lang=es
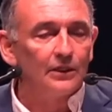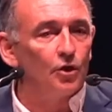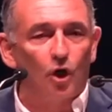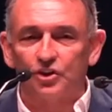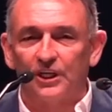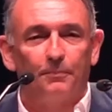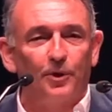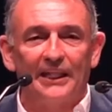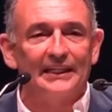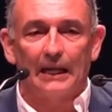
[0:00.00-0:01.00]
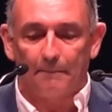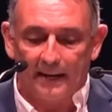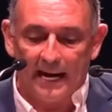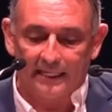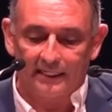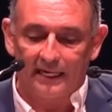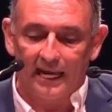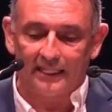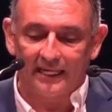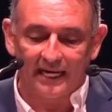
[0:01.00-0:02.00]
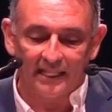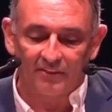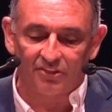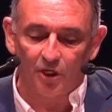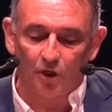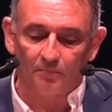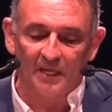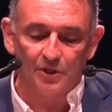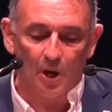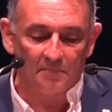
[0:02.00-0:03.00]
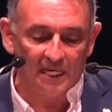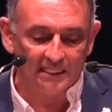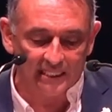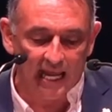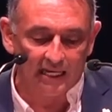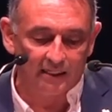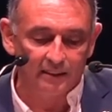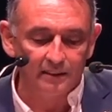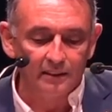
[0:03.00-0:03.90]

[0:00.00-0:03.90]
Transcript: no se puede tapar la degradación medioambiental,